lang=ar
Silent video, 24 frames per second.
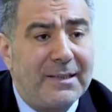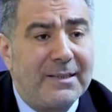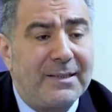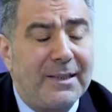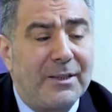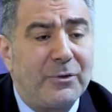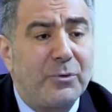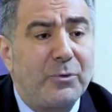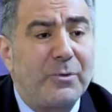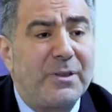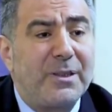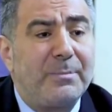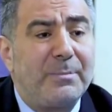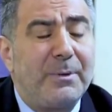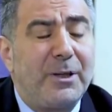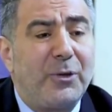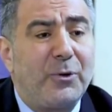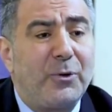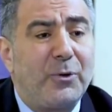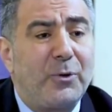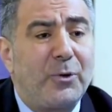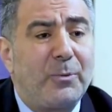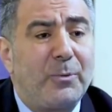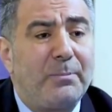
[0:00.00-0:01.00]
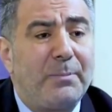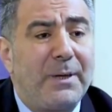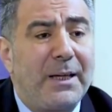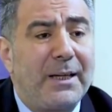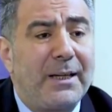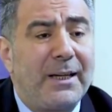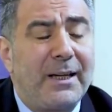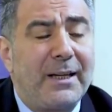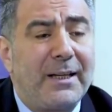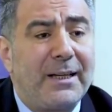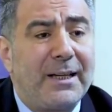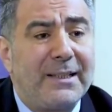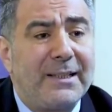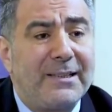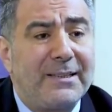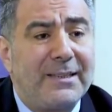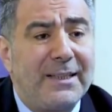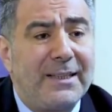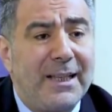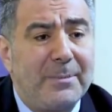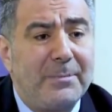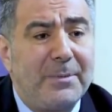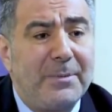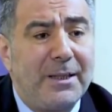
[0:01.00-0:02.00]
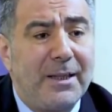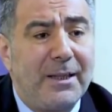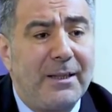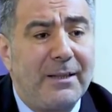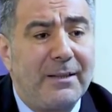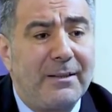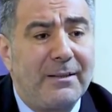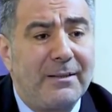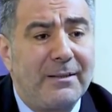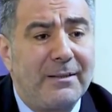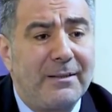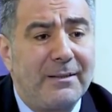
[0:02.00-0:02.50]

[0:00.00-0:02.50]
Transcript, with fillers: ستصبح أوروبا قارة إسلامية